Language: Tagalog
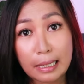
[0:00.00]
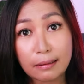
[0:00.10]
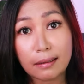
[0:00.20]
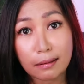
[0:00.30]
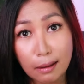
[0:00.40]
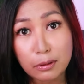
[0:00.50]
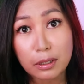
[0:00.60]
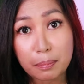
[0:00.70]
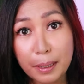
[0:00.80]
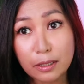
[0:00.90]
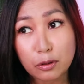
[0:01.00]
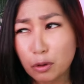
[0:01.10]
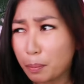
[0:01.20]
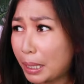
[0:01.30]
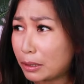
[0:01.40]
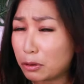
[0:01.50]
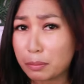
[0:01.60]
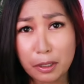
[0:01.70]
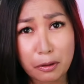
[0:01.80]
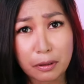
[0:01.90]
80,000 pesos or pesos
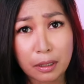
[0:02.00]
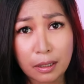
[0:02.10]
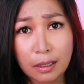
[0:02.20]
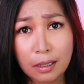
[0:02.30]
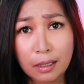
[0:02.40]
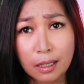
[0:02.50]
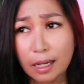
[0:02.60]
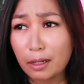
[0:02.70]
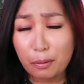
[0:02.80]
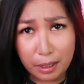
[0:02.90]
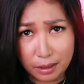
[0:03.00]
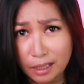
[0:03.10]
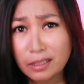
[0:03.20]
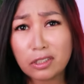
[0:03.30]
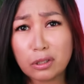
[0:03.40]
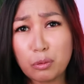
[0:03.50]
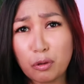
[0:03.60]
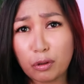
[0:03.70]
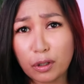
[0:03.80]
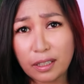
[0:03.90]
ba yun? Anyways, let's just
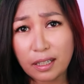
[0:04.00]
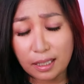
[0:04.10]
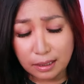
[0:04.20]
move on na lang